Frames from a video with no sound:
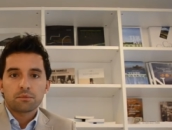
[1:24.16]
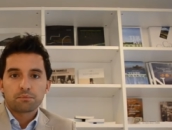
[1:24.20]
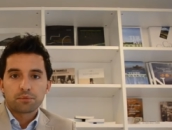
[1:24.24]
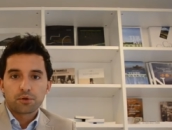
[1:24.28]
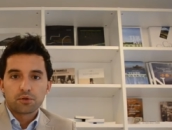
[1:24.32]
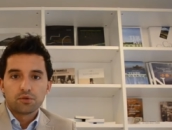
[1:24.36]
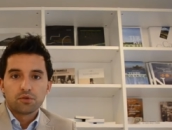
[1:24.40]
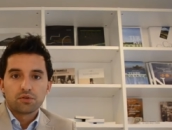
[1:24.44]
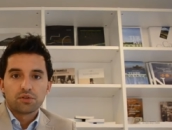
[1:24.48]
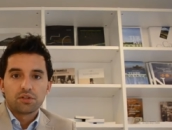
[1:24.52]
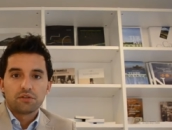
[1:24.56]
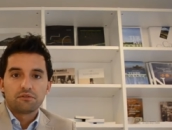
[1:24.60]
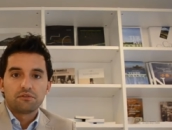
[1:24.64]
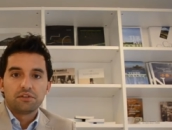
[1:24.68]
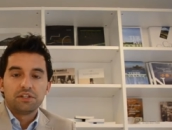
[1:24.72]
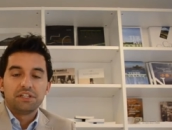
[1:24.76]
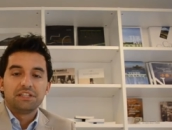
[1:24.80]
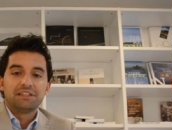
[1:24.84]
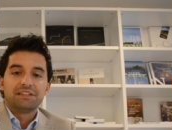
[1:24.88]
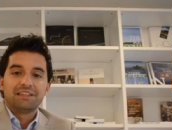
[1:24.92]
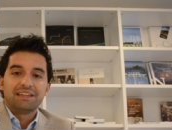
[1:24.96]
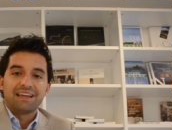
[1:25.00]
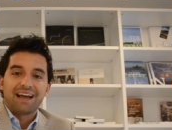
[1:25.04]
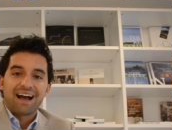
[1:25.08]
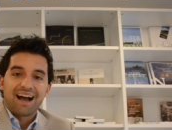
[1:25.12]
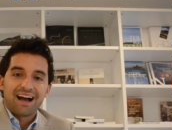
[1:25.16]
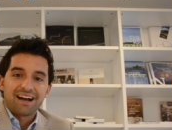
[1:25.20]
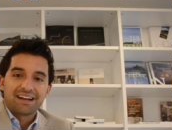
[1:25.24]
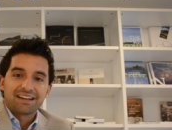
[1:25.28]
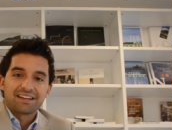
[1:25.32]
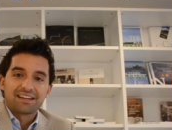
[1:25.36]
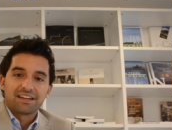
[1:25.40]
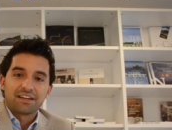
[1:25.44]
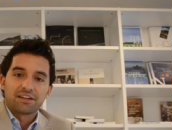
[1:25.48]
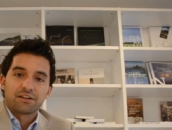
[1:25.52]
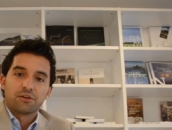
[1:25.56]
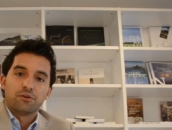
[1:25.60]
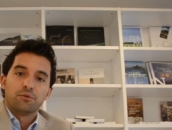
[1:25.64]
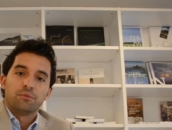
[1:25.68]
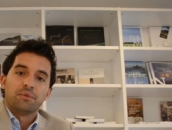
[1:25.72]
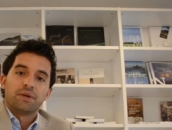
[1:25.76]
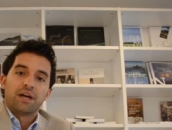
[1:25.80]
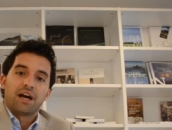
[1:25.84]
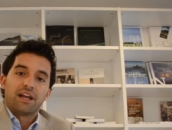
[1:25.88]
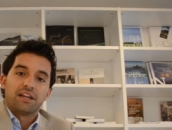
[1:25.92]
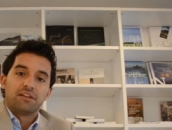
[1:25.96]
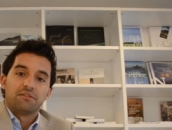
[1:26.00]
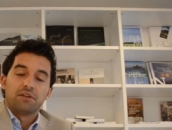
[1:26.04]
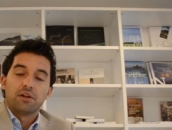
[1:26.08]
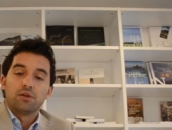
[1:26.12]
prodotti finiti anche come
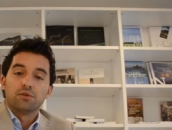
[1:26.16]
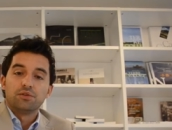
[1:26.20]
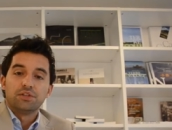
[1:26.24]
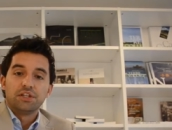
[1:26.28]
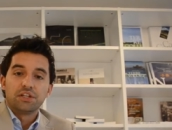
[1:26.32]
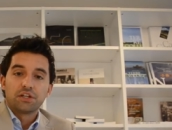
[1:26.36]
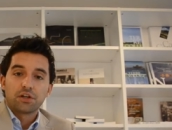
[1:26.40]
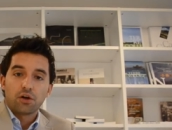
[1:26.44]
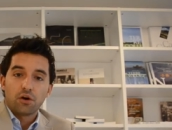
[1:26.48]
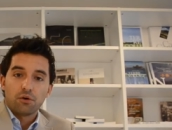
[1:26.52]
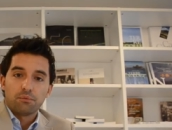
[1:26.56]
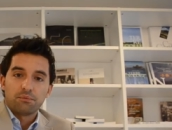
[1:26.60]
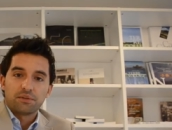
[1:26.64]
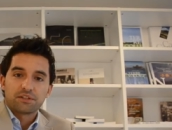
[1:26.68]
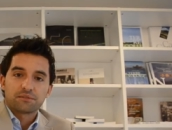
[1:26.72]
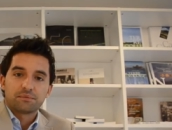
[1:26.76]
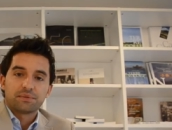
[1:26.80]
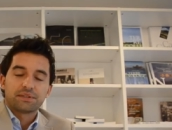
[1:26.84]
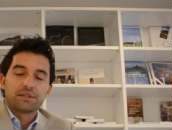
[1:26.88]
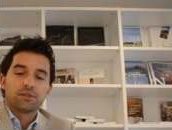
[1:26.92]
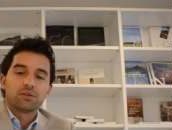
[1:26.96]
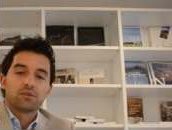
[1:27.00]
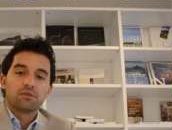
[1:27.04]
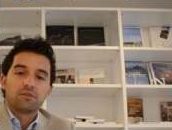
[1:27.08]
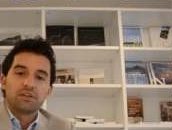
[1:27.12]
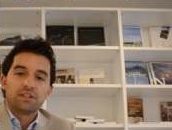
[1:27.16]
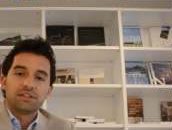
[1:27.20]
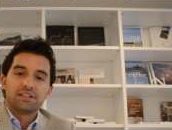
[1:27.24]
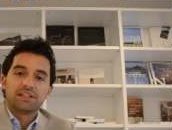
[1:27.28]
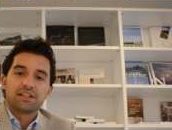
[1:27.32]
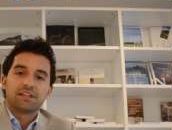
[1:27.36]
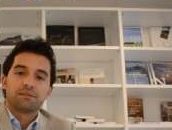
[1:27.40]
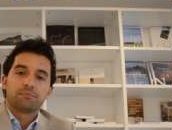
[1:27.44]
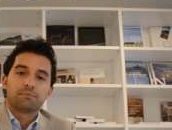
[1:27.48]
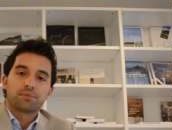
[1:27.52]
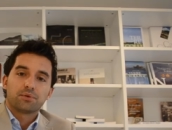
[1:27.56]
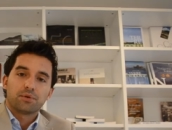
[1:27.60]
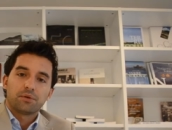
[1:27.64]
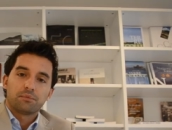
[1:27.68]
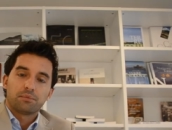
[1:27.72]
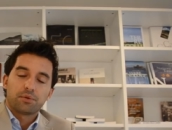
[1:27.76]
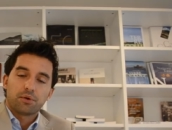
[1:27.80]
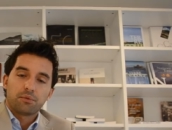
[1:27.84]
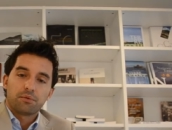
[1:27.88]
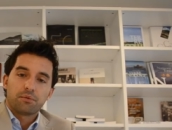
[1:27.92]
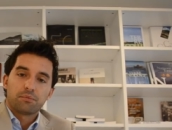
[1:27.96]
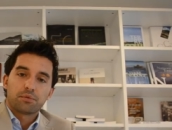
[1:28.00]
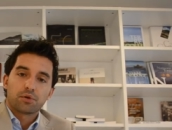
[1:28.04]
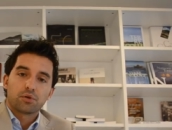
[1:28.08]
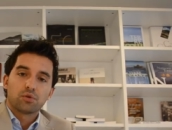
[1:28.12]
a livello di e-commerce, tanto vendere i, pro i,
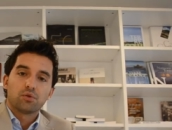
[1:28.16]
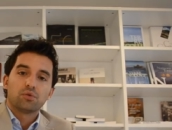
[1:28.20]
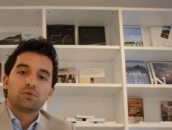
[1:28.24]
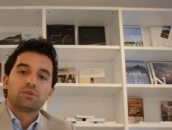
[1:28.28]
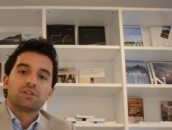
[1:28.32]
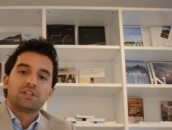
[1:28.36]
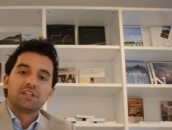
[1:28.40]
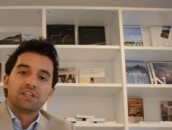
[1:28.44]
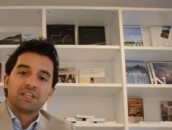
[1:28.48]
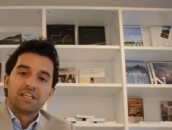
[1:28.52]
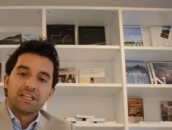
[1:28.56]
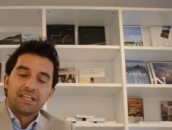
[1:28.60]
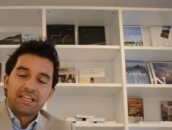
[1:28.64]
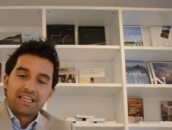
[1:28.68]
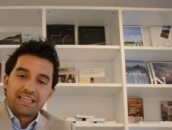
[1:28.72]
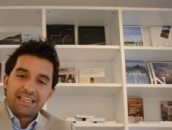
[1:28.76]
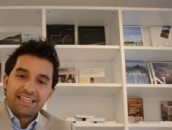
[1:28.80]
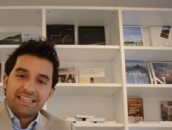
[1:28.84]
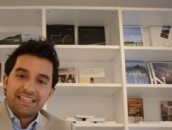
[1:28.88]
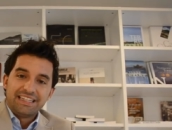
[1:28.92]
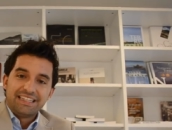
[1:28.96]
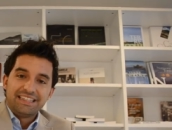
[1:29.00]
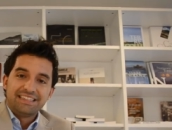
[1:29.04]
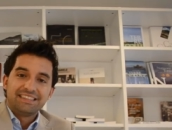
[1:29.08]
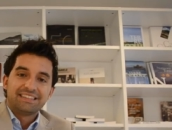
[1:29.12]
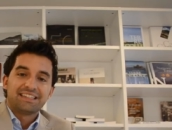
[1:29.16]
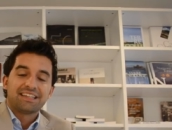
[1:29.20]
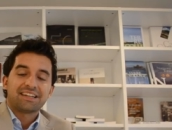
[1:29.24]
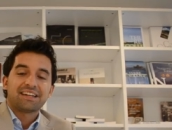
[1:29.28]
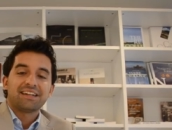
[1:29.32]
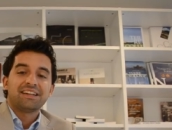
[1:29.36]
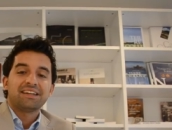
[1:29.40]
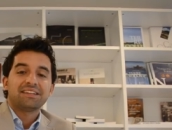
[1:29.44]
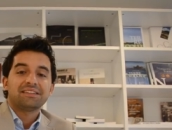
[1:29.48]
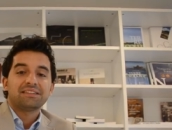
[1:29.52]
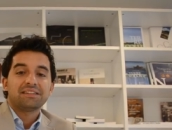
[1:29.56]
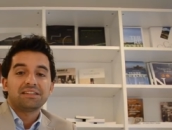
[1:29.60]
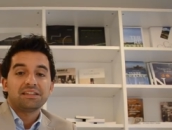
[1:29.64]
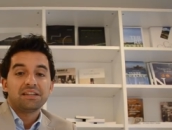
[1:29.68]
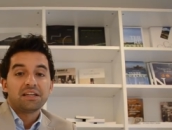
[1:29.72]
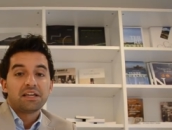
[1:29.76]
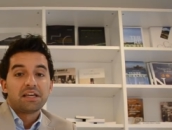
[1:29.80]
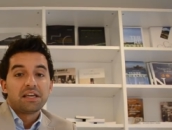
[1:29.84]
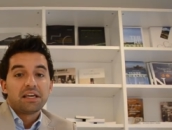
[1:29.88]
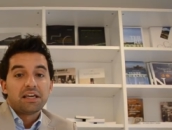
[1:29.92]
propri prodotti in internet